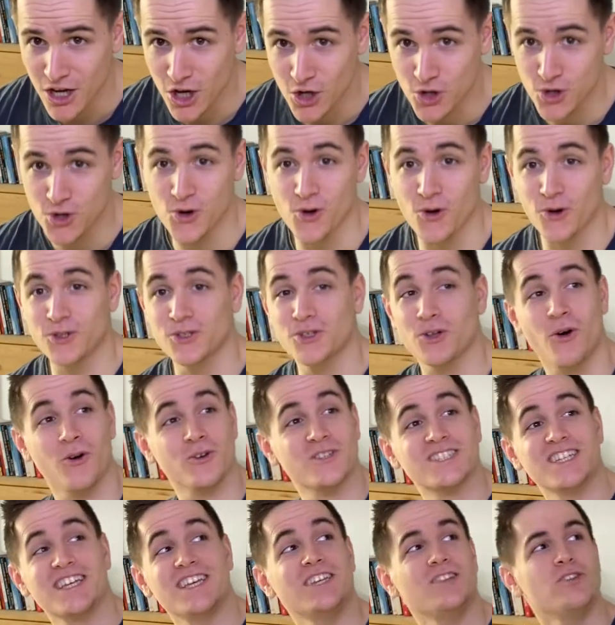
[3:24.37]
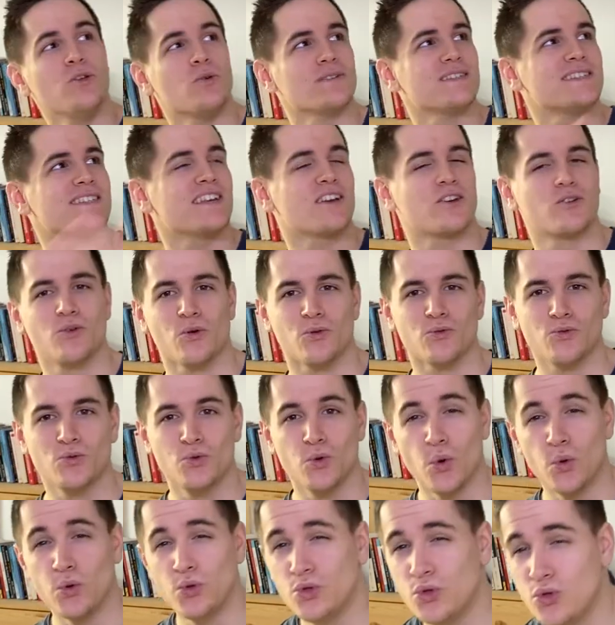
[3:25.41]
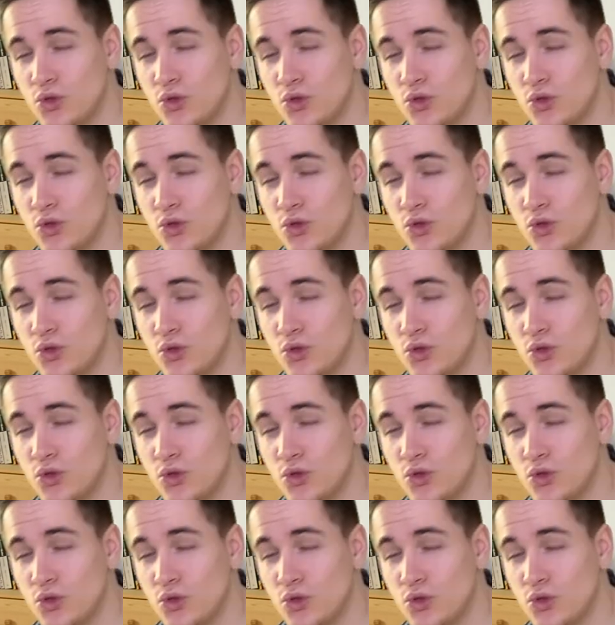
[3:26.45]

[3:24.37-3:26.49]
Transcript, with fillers: je suis retranscrit dans 52